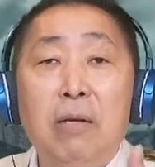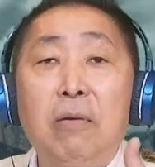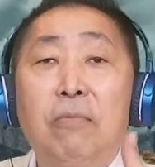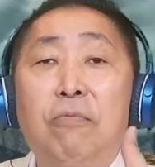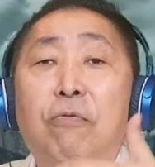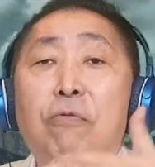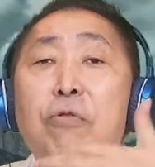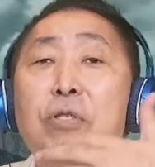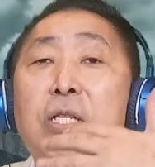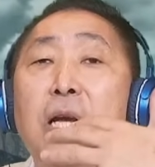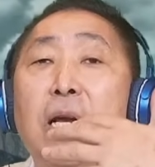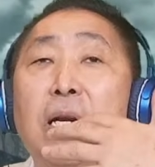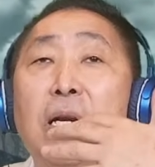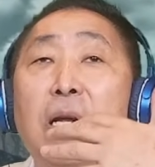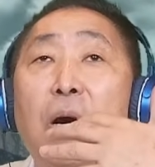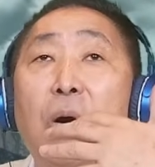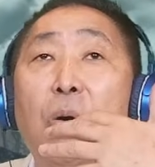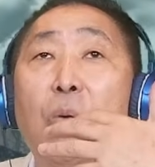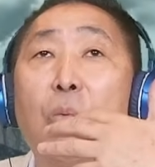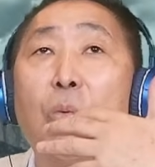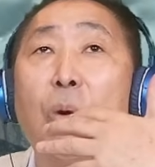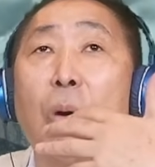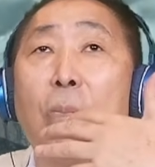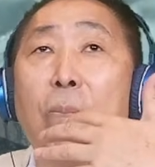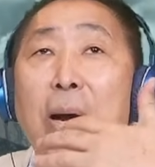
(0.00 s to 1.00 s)
你付钱呢，
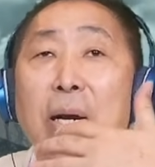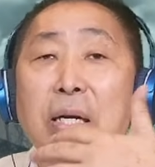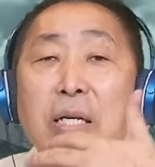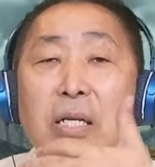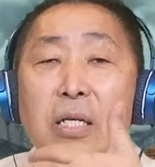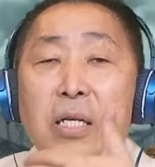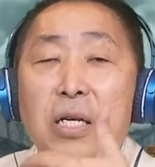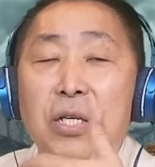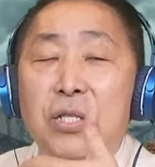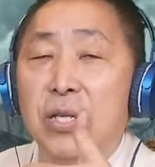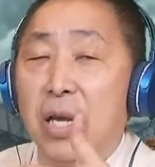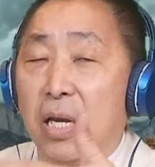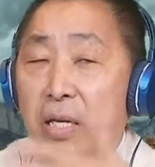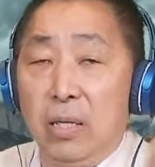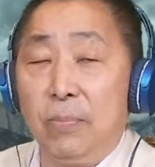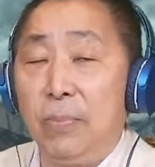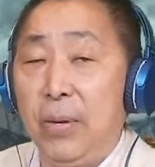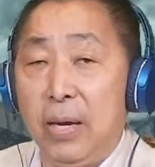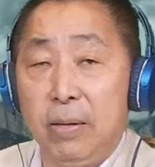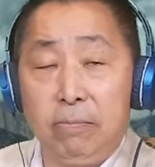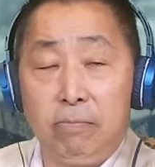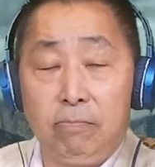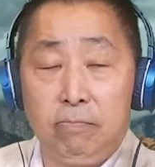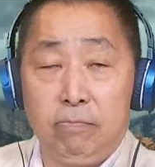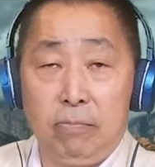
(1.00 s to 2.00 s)
我帮你审一
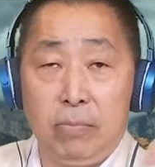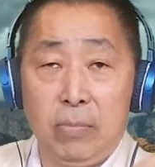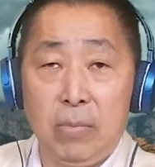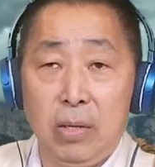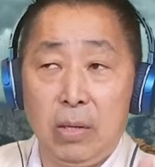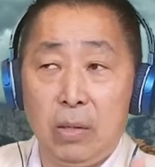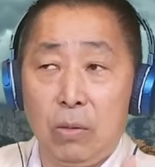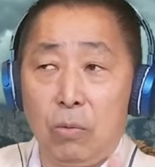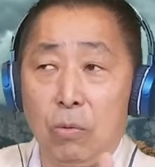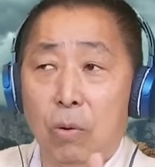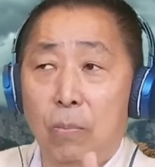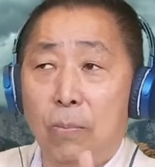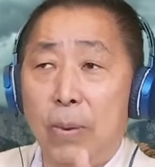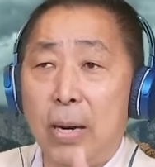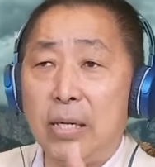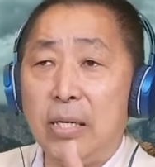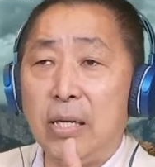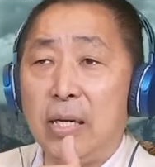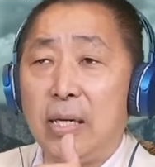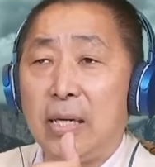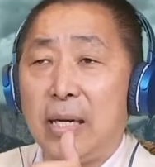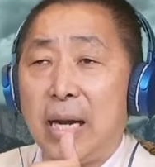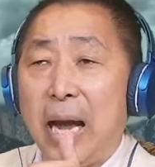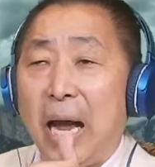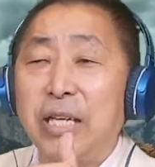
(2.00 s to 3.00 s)
遍，我帮
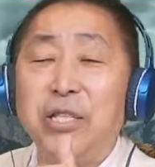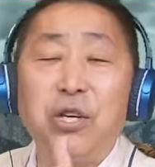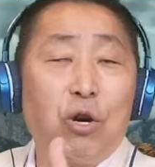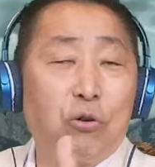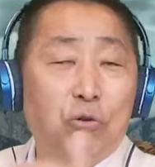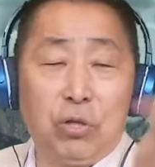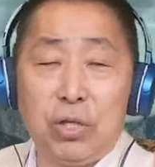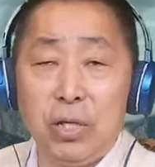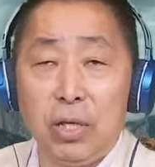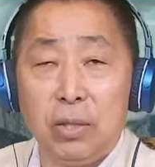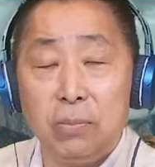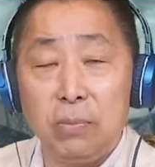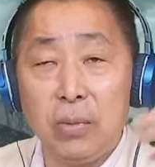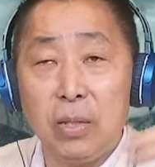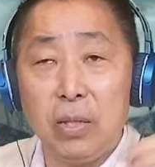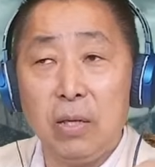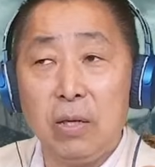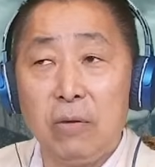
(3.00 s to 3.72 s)
你改角色。